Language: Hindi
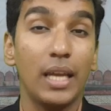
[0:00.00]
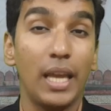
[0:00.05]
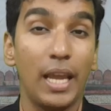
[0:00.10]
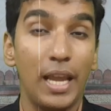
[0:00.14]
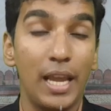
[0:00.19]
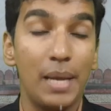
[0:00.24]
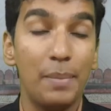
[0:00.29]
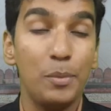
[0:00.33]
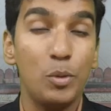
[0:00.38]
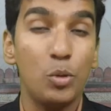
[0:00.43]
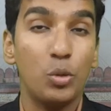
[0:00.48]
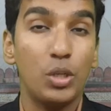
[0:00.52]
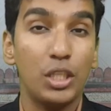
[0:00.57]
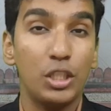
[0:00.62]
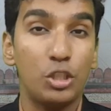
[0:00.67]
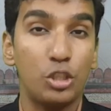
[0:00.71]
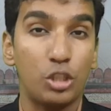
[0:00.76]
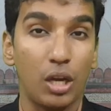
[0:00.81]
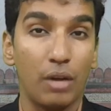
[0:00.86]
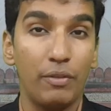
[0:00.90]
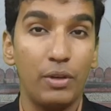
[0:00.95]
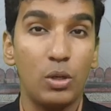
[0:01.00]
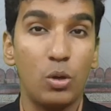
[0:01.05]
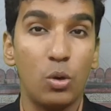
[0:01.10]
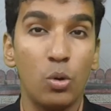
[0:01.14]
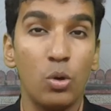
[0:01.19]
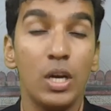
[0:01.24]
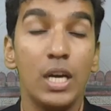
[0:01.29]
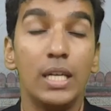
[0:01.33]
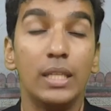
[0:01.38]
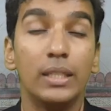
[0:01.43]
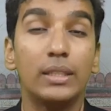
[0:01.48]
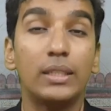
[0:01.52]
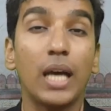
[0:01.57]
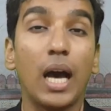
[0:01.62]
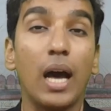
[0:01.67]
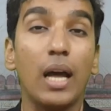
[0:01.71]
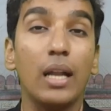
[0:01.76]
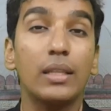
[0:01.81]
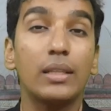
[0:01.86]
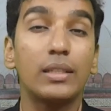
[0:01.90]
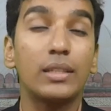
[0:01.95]
एएमयू की छवि को
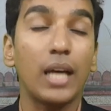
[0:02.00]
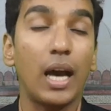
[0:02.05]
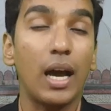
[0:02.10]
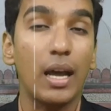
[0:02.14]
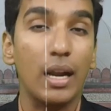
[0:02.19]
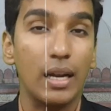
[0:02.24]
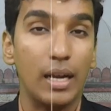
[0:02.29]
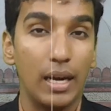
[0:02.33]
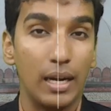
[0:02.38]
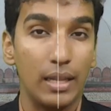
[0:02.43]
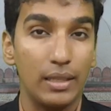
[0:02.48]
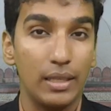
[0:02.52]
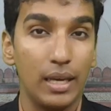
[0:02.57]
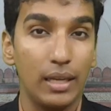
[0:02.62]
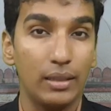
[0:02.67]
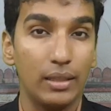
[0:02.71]
तार तार कर दिया